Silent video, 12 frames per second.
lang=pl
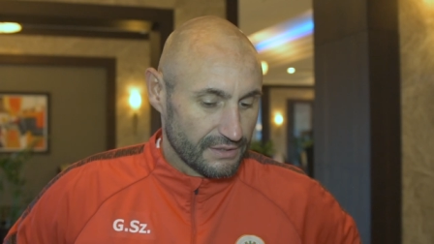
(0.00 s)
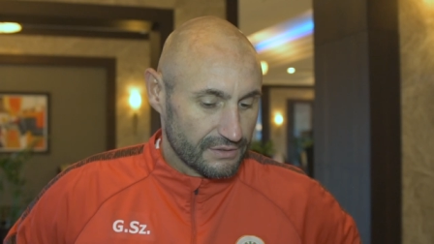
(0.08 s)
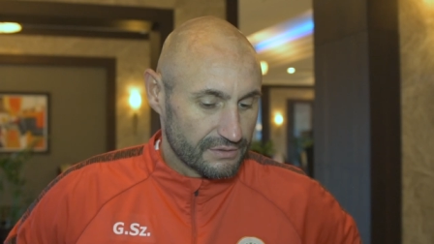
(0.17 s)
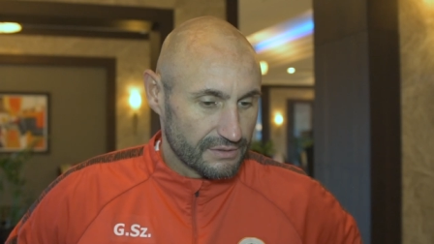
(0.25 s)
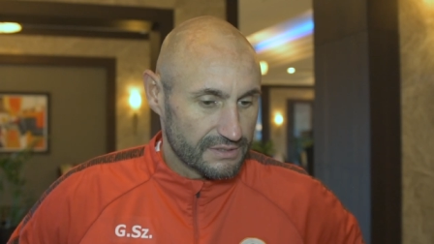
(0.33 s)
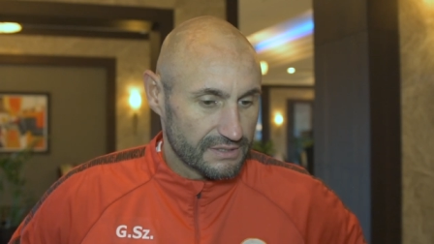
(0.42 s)

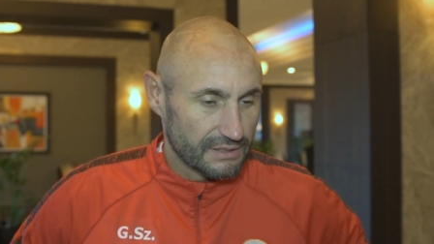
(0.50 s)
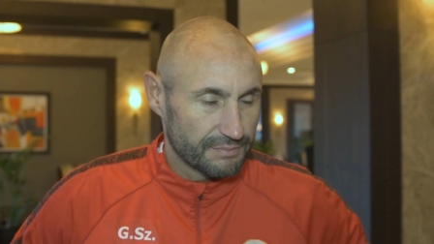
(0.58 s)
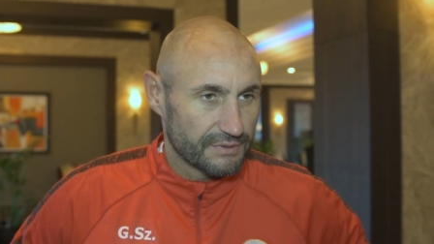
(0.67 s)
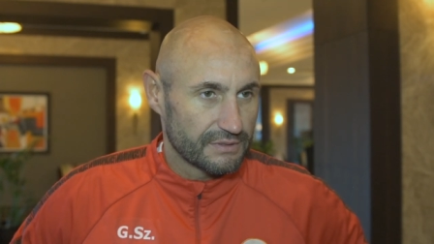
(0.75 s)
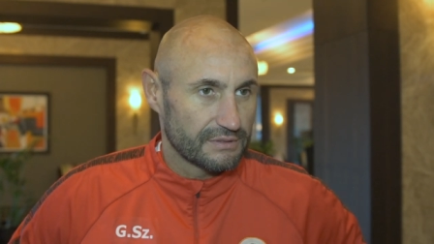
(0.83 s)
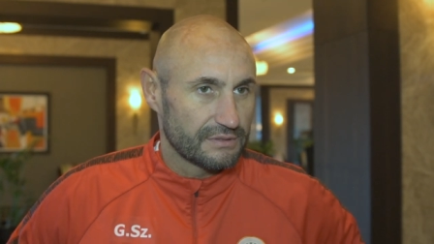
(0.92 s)
coraz
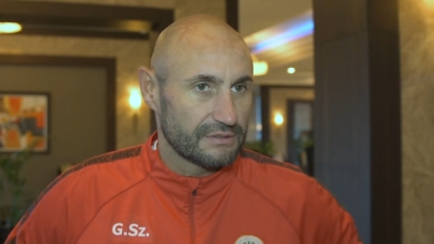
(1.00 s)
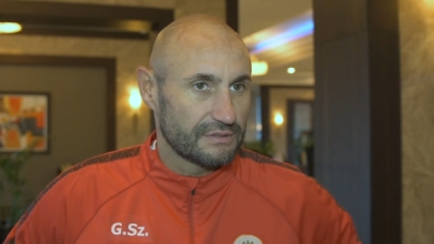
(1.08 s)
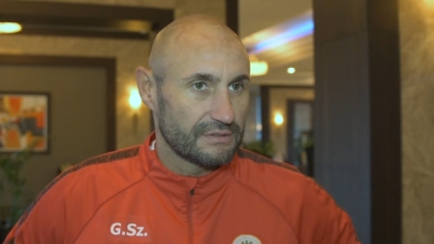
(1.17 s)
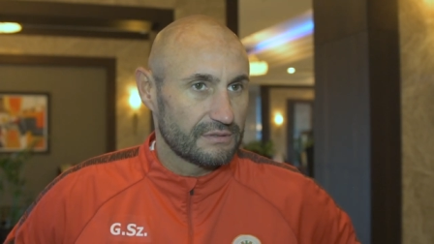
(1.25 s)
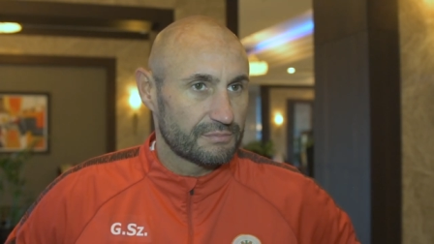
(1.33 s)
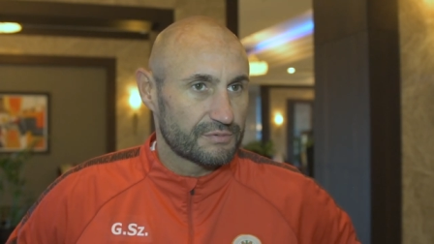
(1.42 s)
lepiej
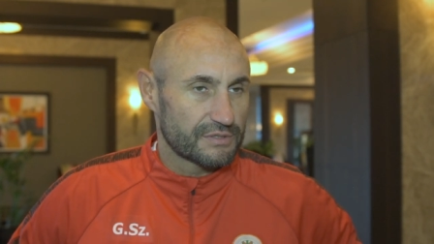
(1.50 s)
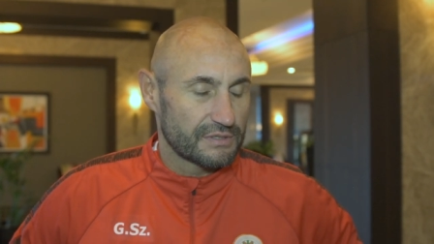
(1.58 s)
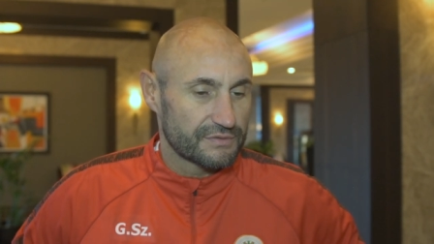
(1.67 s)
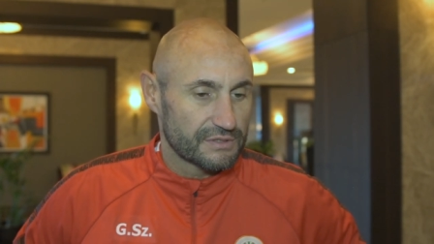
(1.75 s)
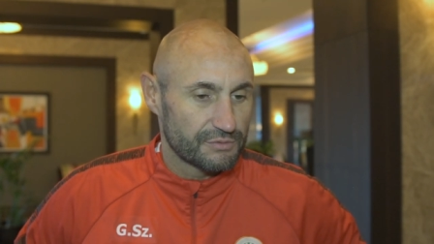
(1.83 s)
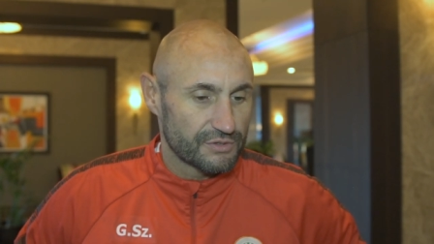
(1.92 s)
i przede
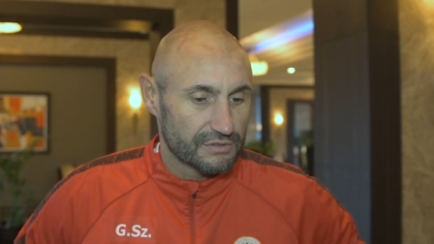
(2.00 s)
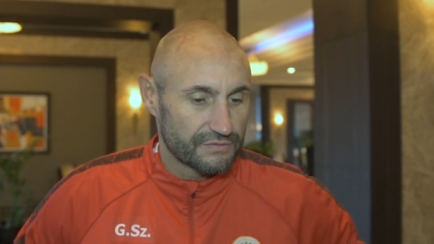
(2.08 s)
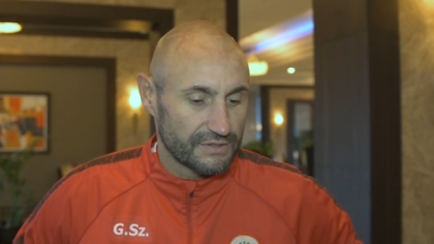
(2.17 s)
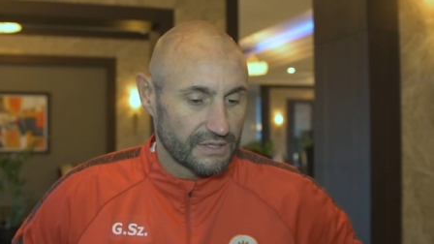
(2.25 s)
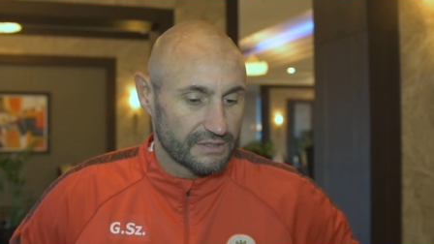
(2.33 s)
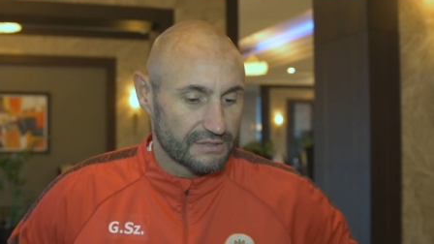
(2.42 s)
wszystkim się
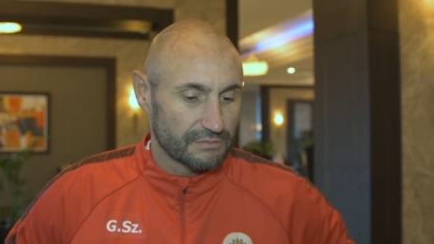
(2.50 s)
rozwijali.